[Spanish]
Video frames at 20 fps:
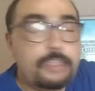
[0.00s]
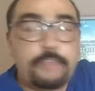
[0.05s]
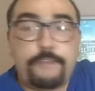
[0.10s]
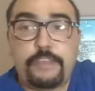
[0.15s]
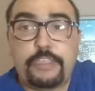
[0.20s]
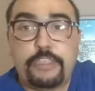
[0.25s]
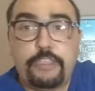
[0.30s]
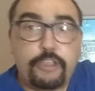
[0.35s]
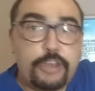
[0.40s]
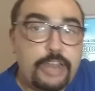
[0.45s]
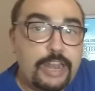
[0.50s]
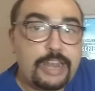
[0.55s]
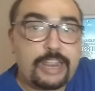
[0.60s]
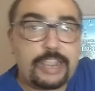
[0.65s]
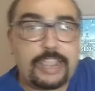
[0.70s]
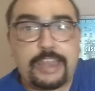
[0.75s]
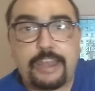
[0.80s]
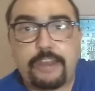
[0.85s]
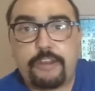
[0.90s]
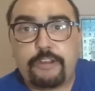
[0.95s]
ciencia ficción, y el
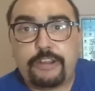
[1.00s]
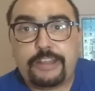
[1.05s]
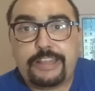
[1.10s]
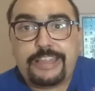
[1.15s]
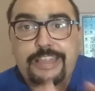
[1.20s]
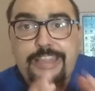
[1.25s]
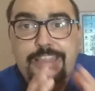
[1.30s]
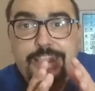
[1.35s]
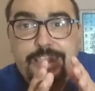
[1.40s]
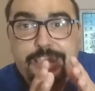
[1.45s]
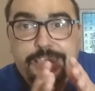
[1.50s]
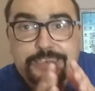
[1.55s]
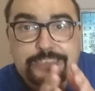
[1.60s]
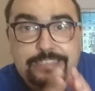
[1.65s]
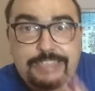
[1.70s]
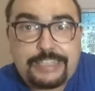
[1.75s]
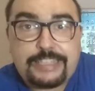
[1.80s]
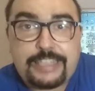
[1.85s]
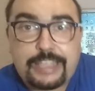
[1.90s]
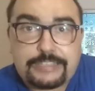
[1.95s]
género
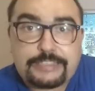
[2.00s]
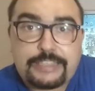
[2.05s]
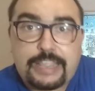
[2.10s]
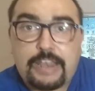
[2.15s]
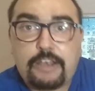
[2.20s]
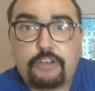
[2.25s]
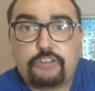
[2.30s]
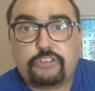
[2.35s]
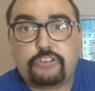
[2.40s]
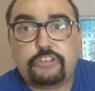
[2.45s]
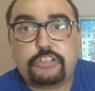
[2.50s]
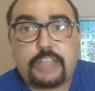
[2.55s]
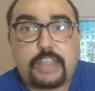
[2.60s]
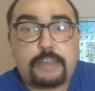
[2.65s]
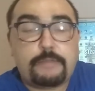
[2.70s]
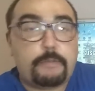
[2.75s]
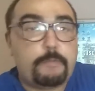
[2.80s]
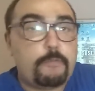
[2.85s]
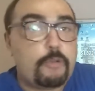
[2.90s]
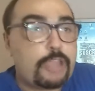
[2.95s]
necesita estar en los Oscars